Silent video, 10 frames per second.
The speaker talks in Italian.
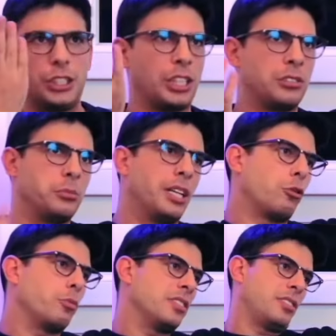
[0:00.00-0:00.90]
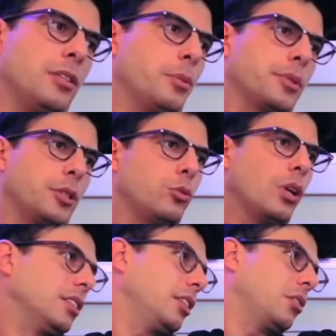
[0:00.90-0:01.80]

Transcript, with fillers: 100.000 euro mensili prima di Gurulandia,